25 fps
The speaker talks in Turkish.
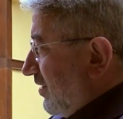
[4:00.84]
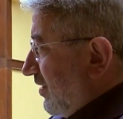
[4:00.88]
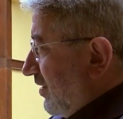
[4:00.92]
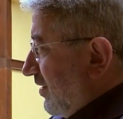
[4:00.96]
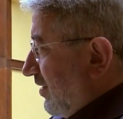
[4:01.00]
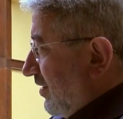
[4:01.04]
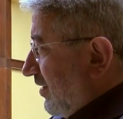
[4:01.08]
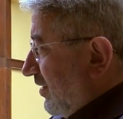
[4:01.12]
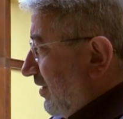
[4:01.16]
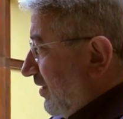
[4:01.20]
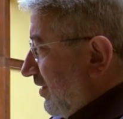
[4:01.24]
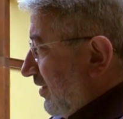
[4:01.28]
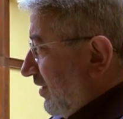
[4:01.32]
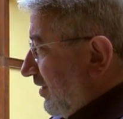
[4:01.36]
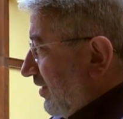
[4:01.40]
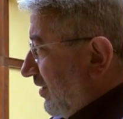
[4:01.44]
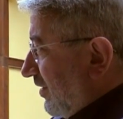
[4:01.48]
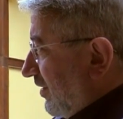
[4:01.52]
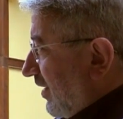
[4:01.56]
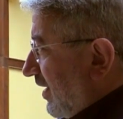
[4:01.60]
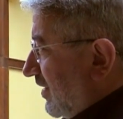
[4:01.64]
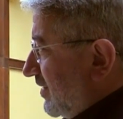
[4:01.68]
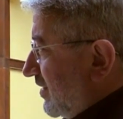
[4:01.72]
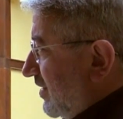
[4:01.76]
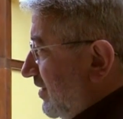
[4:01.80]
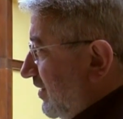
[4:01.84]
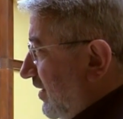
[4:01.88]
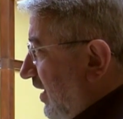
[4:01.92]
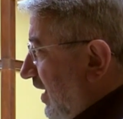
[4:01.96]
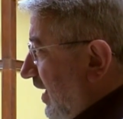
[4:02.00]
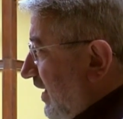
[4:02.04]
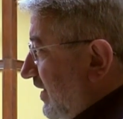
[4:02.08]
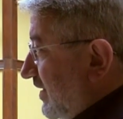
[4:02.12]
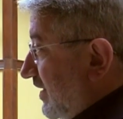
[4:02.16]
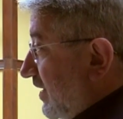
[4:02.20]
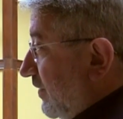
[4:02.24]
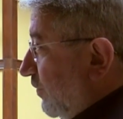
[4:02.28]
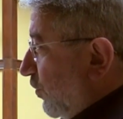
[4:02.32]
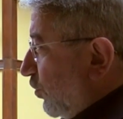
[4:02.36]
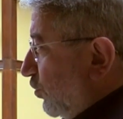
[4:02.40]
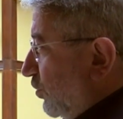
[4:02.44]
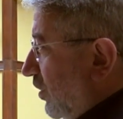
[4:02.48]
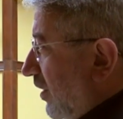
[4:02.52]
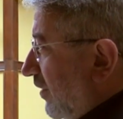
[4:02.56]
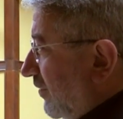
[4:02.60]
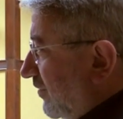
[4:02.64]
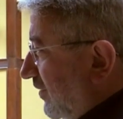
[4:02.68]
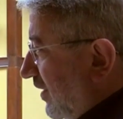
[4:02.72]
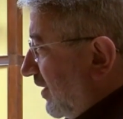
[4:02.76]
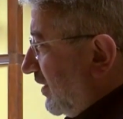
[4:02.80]
e, aslında eski
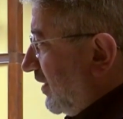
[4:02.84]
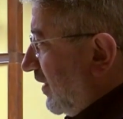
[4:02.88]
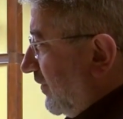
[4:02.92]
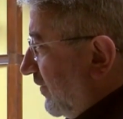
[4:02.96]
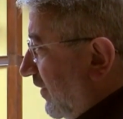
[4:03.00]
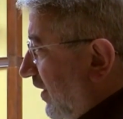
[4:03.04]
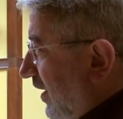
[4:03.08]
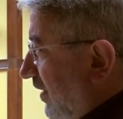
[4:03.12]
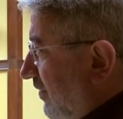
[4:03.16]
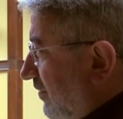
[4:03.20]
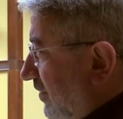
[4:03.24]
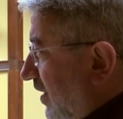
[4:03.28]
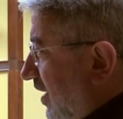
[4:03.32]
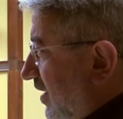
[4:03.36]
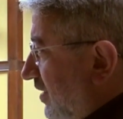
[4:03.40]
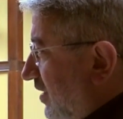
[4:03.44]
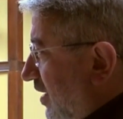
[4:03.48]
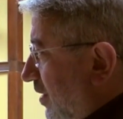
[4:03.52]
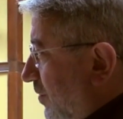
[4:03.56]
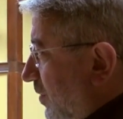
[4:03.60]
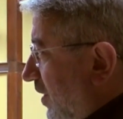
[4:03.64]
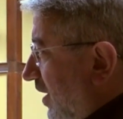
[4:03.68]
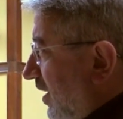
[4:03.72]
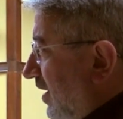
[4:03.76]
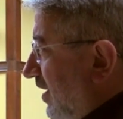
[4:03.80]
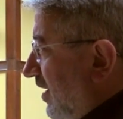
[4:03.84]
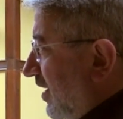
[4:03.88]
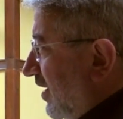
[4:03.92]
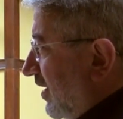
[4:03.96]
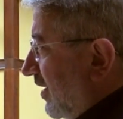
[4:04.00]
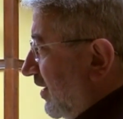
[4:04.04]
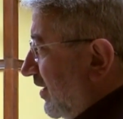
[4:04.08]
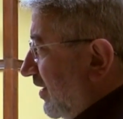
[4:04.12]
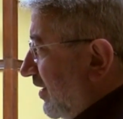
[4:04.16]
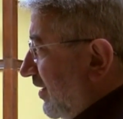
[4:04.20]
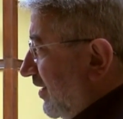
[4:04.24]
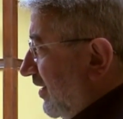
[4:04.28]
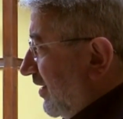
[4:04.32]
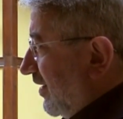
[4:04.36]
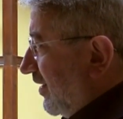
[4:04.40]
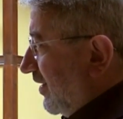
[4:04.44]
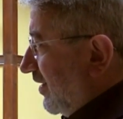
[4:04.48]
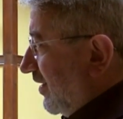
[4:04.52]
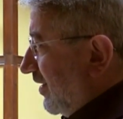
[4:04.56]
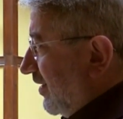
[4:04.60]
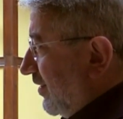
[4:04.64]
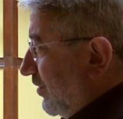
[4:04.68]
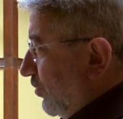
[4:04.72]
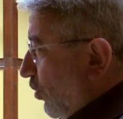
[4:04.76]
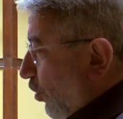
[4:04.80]
fotoğraflarda falan vardı ama e,
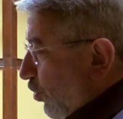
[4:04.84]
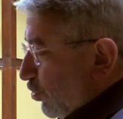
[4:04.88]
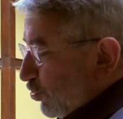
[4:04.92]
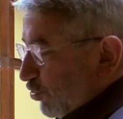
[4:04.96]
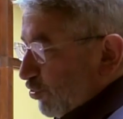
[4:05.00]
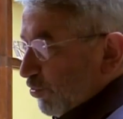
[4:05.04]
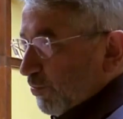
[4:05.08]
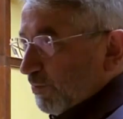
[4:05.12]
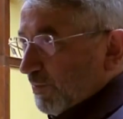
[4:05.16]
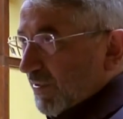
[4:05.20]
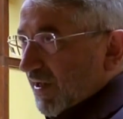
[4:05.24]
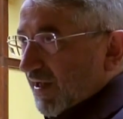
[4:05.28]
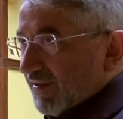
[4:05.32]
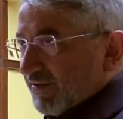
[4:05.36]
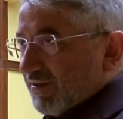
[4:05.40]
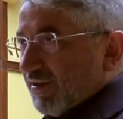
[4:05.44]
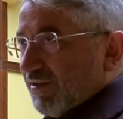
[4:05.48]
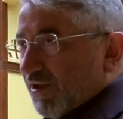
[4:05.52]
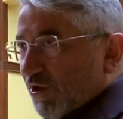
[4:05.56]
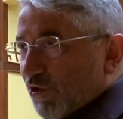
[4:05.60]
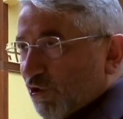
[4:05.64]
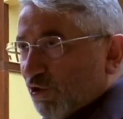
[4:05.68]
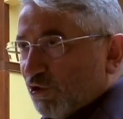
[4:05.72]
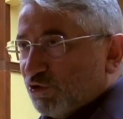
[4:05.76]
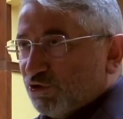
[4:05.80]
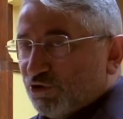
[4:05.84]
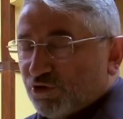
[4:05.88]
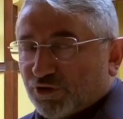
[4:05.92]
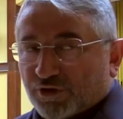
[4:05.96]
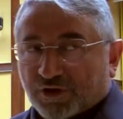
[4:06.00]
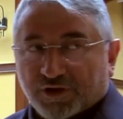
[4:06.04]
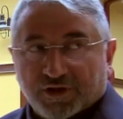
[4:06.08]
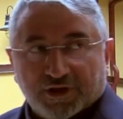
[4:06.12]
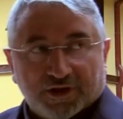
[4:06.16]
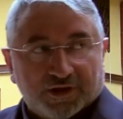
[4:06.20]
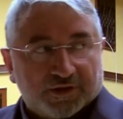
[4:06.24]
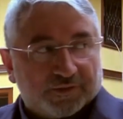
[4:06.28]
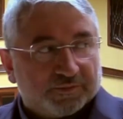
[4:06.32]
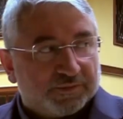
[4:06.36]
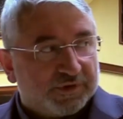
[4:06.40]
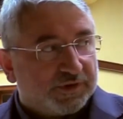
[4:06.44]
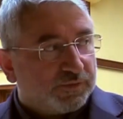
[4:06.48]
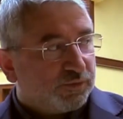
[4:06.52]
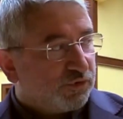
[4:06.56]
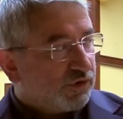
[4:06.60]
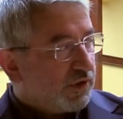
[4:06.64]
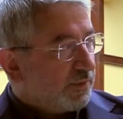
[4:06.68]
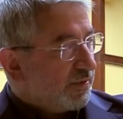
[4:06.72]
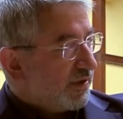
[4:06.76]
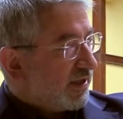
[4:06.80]
yoktu, piyasada yoktu. Biz
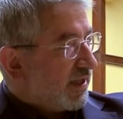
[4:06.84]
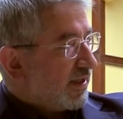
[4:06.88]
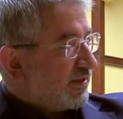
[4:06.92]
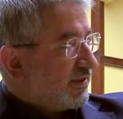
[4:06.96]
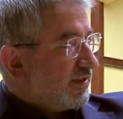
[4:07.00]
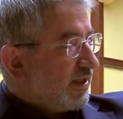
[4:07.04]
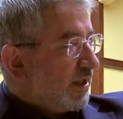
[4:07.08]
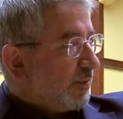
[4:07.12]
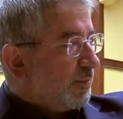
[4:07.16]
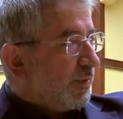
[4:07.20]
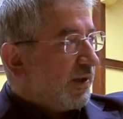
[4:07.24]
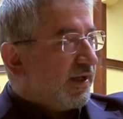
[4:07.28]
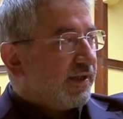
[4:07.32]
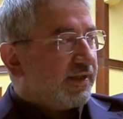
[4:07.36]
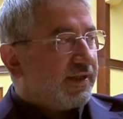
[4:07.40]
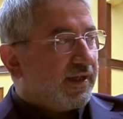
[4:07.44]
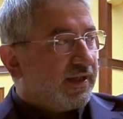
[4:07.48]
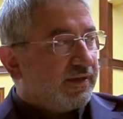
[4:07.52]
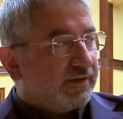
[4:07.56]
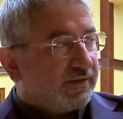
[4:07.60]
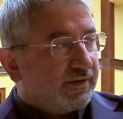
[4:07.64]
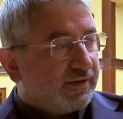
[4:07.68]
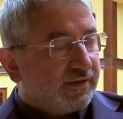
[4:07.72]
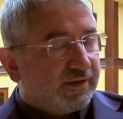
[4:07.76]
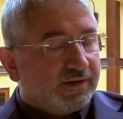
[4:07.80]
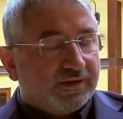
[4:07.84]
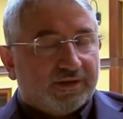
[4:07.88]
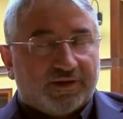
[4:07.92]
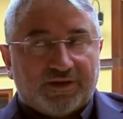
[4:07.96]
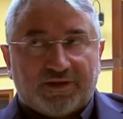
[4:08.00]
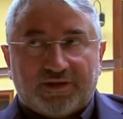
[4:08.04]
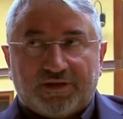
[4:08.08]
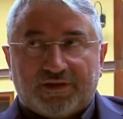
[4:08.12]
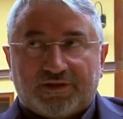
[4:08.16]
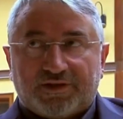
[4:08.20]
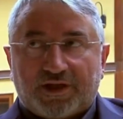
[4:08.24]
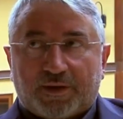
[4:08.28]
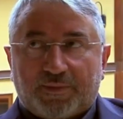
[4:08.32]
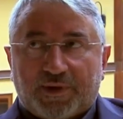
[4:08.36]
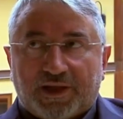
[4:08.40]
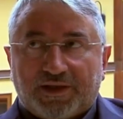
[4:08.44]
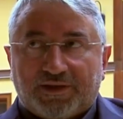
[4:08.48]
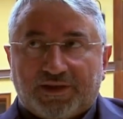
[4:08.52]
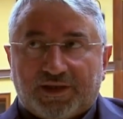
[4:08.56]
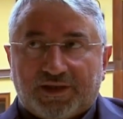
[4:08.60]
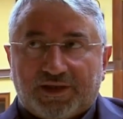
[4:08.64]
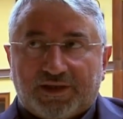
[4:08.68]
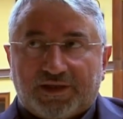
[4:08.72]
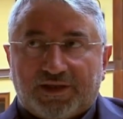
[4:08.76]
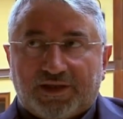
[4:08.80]
burada bir kazı yaparken e,
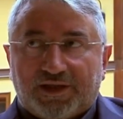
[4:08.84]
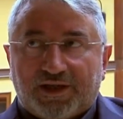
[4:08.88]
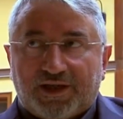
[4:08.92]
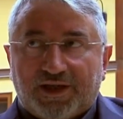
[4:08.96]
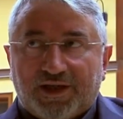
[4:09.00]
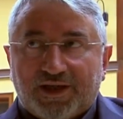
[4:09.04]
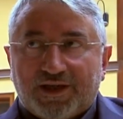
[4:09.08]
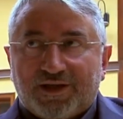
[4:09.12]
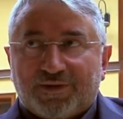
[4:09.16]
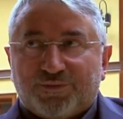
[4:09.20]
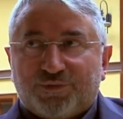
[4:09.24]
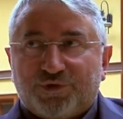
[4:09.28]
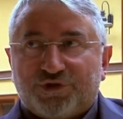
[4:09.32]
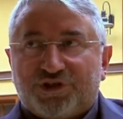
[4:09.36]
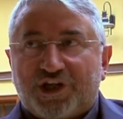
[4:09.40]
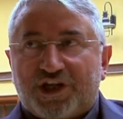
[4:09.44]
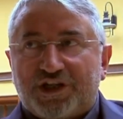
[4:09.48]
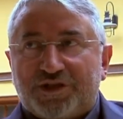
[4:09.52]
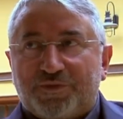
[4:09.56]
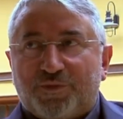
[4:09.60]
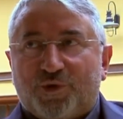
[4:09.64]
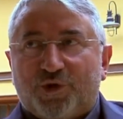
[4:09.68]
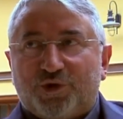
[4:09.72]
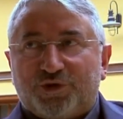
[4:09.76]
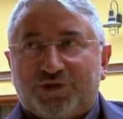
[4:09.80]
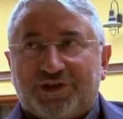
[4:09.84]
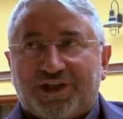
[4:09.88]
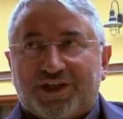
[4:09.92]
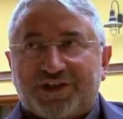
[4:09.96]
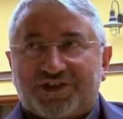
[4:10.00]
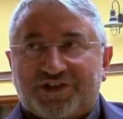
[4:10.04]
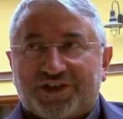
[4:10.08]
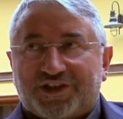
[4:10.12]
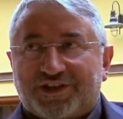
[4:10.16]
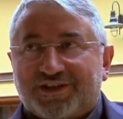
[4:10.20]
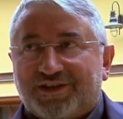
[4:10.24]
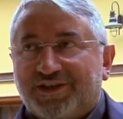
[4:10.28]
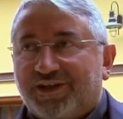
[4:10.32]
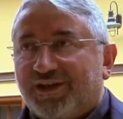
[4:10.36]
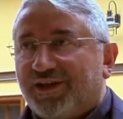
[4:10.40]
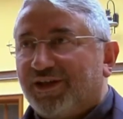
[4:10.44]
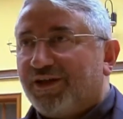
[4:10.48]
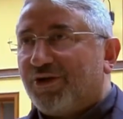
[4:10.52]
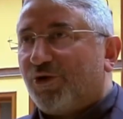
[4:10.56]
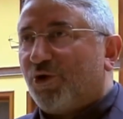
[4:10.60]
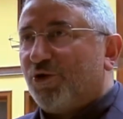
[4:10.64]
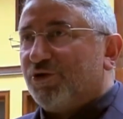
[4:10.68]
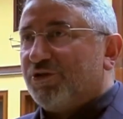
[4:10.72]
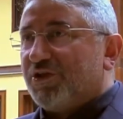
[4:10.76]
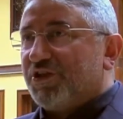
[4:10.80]
tabanla ilgili bu çeşme ortaya çıktı,
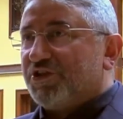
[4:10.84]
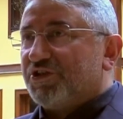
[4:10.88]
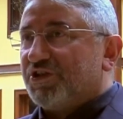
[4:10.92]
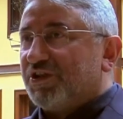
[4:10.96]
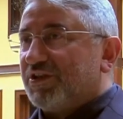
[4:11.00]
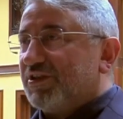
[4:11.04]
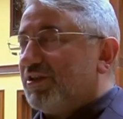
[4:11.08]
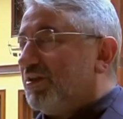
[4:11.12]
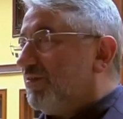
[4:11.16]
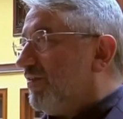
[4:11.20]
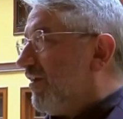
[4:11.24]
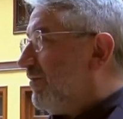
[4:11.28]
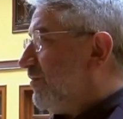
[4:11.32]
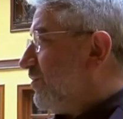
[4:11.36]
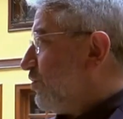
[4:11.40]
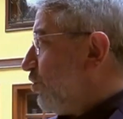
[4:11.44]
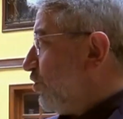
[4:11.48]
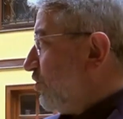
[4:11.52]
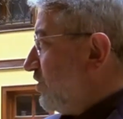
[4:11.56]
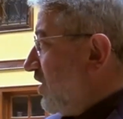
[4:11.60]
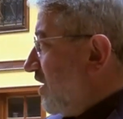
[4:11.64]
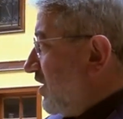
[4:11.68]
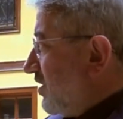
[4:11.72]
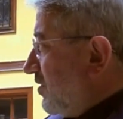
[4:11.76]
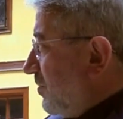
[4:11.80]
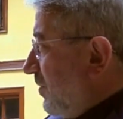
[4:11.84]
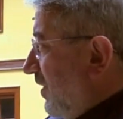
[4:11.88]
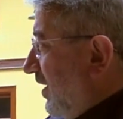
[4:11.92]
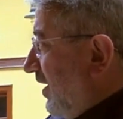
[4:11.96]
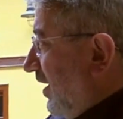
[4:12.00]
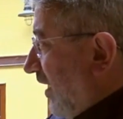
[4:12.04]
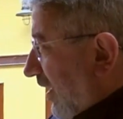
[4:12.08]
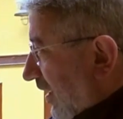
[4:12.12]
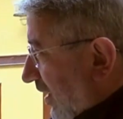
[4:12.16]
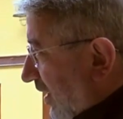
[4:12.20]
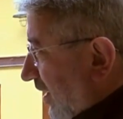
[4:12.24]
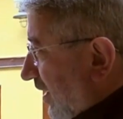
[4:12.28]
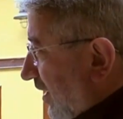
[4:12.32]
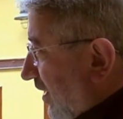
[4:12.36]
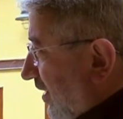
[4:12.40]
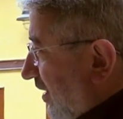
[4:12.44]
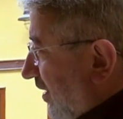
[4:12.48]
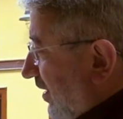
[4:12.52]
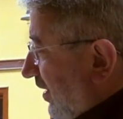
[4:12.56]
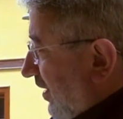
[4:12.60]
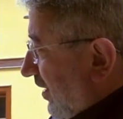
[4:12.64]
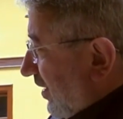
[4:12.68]
orada çıktı ve biz o çeşmeyi e,